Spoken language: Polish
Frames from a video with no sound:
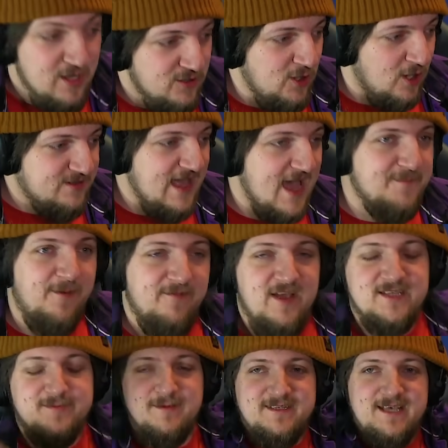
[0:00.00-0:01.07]
No tak
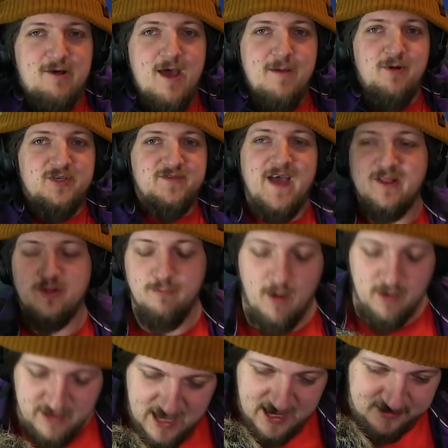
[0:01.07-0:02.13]
powiedzmy całemu światu,
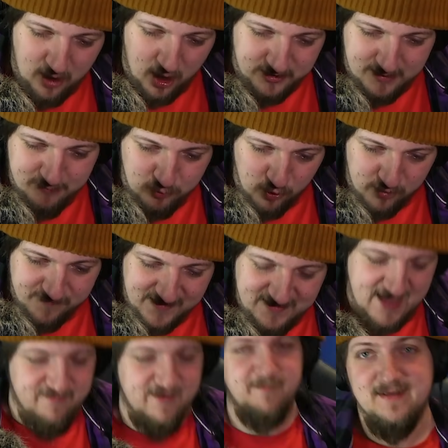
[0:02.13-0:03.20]
bo nikt o tym kurwa
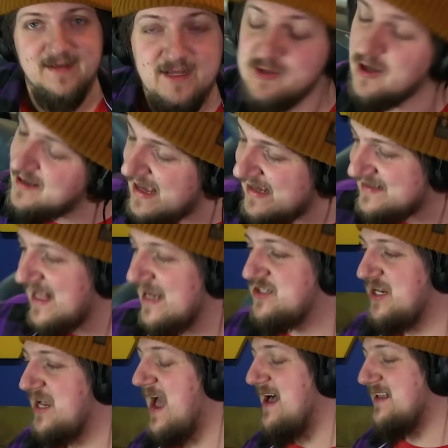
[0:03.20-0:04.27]
nie wie. To nie jest tak,
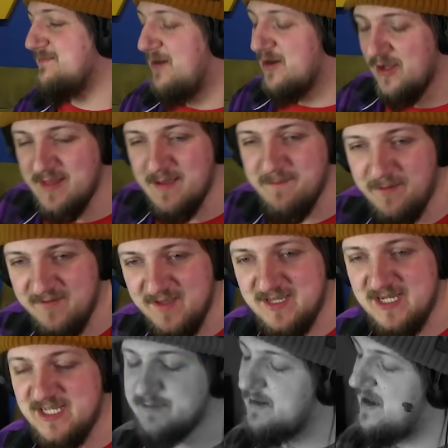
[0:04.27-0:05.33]
że ja z Moronem powiedzieliśmy,